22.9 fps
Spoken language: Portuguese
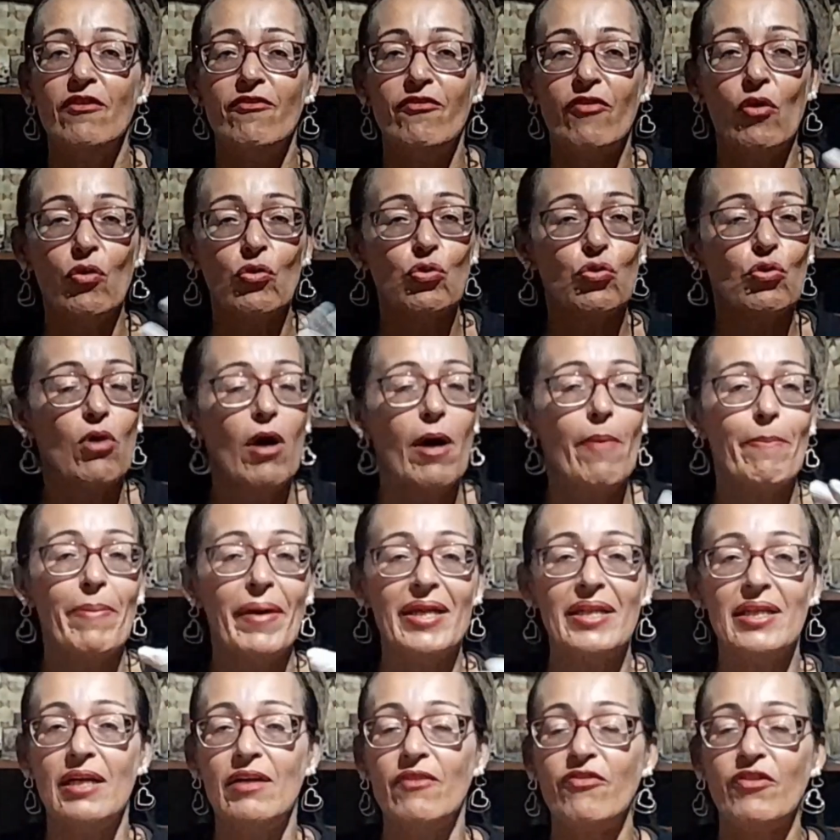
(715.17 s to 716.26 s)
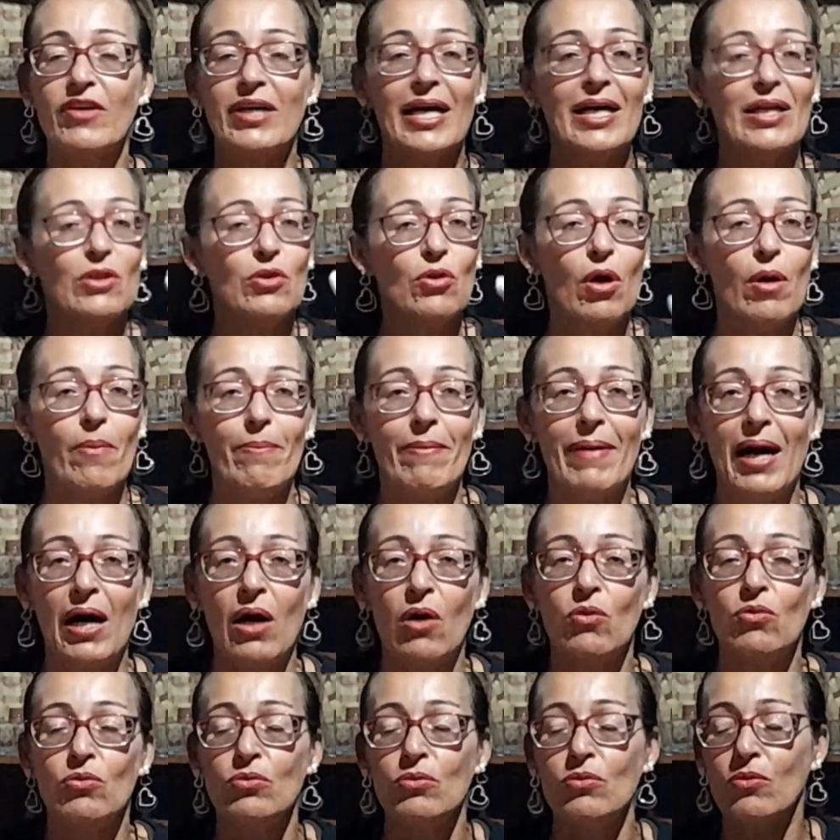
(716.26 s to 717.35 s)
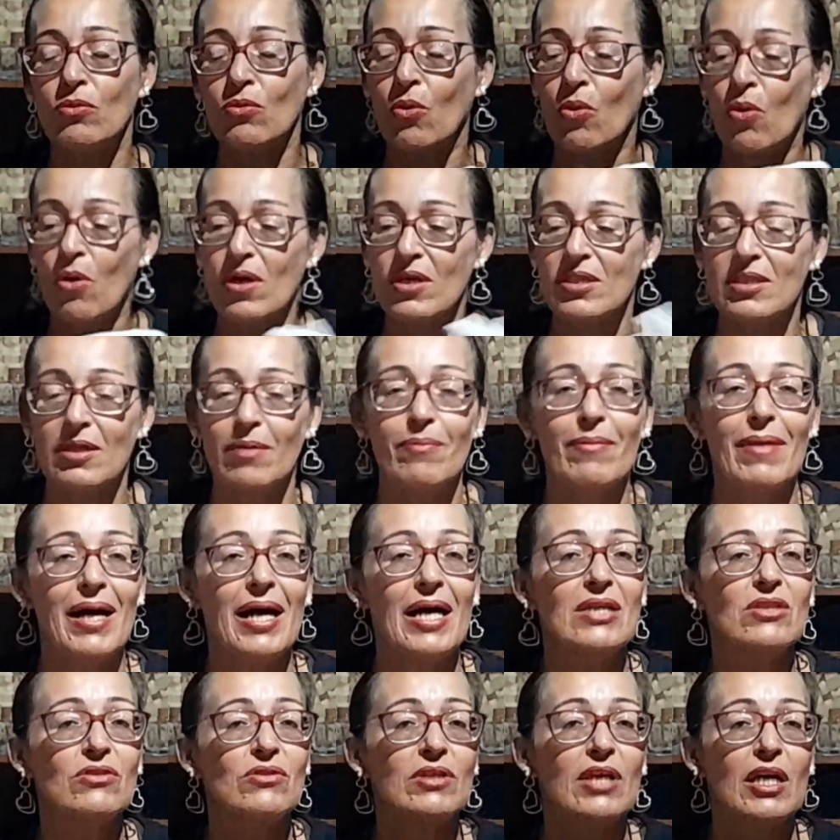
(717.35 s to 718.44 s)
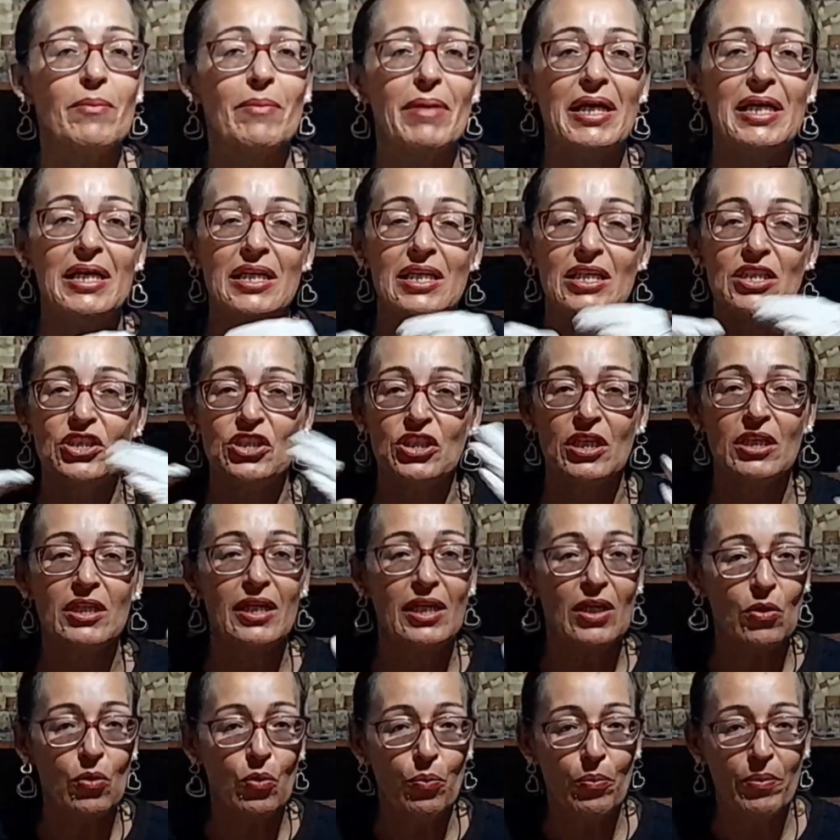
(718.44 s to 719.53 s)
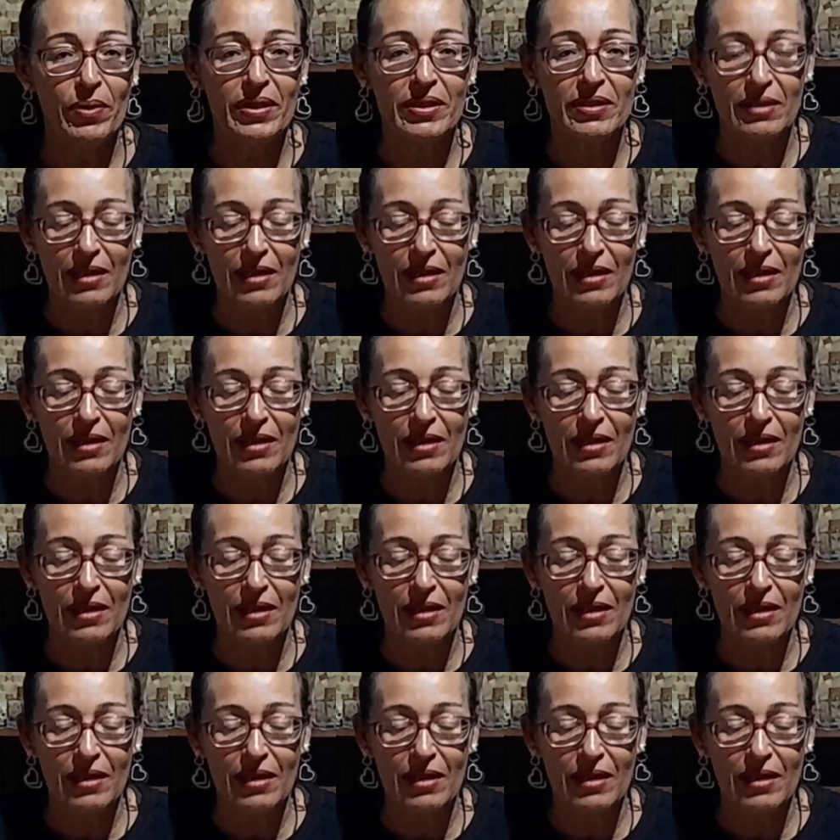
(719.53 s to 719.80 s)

Voltou a pele dele ficar normal, não coça mais, não tem mais energia nenhuma,